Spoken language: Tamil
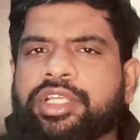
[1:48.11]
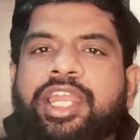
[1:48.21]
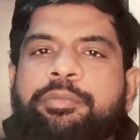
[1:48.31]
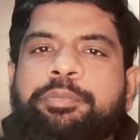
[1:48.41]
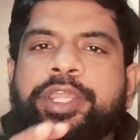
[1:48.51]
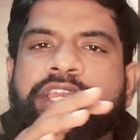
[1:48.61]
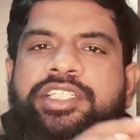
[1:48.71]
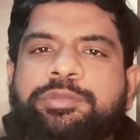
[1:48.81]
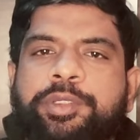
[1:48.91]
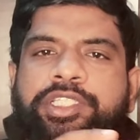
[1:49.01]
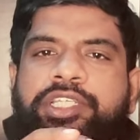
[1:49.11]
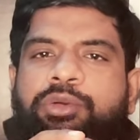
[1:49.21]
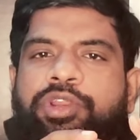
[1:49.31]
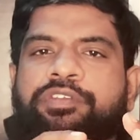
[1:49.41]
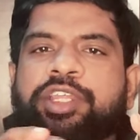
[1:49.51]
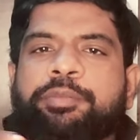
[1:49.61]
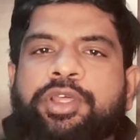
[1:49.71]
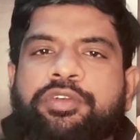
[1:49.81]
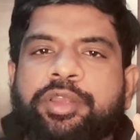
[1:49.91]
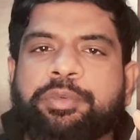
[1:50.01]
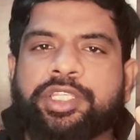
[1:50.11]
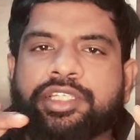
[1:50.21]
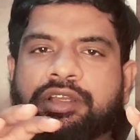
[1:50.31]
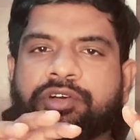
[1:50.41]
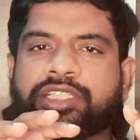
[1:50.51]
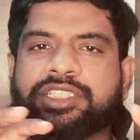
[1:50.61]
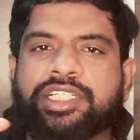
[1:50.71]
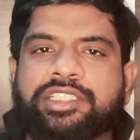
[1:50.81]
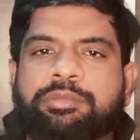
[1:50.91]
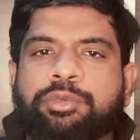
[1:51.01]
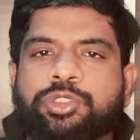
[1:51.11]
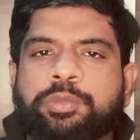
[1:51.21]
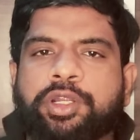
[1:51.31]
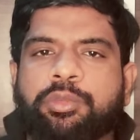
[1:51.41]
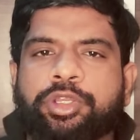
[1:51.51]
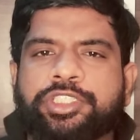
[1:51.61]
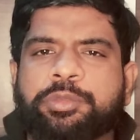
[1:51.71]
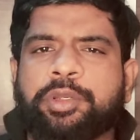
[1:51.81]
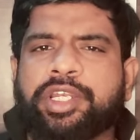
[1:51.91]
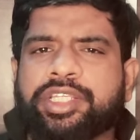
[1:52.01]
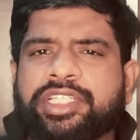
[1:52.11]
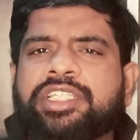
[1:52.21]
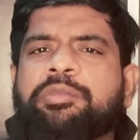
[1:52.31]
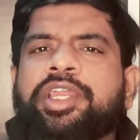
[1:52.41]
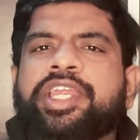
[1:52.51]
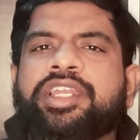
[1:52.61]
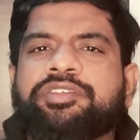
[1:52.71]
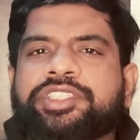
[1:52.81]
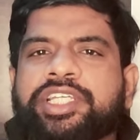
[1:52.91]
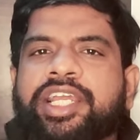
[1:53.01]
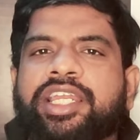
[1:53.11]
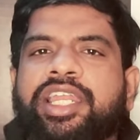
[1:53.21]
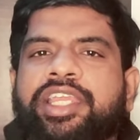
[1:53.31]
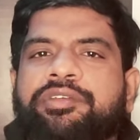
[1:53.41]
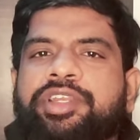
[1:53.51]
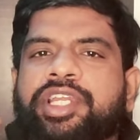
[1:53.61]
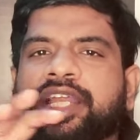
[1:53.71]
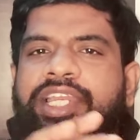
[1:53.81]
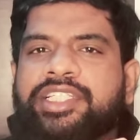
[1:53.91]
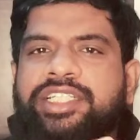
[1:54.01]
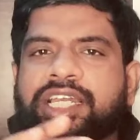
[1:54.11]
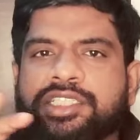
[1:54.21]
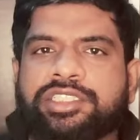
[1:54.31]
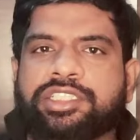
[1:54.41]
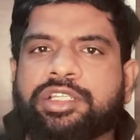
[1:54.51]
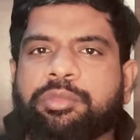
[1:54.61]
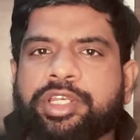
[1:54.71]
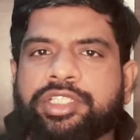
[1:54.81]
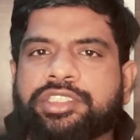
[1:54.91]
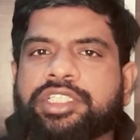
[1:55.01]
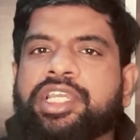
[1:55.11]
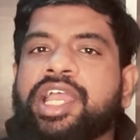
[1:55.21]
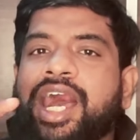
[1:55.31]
அண்ட் பீரியட்ஸ் பத்திய ஒரு விழிப்புணர்வு ஏற்படுத்துற வாசகத்தை போஸ்ட் பண்ண முயற்சி பண்றது இந்த மாதிரியான விஷயங்கள் எல்லாம் இவருக்கு நிறைய சேலஞ்சஸ் இருந்த மாதிரி இருந்துச்சு